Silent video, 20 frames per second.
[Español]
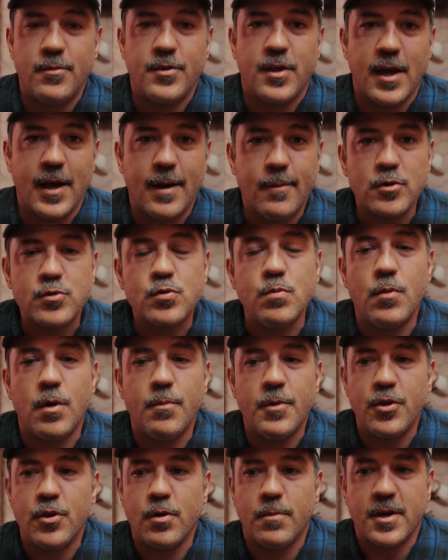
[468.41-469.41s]
tengamos un
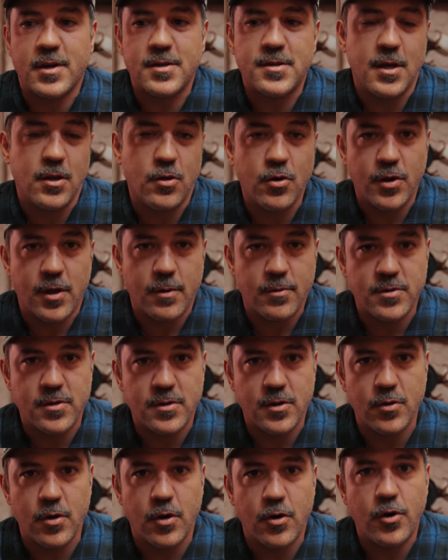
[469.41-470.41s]
momento para hacer esto que estamos
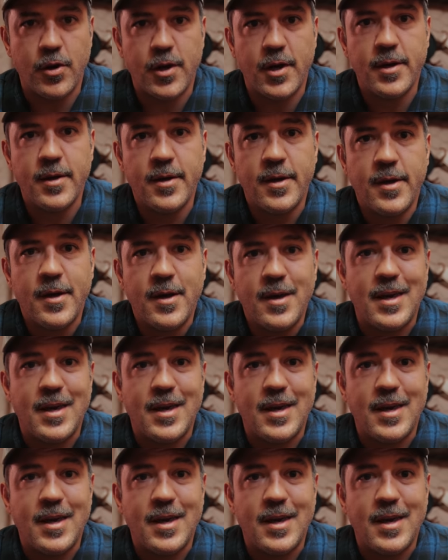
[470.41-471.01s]
haciendo ahora.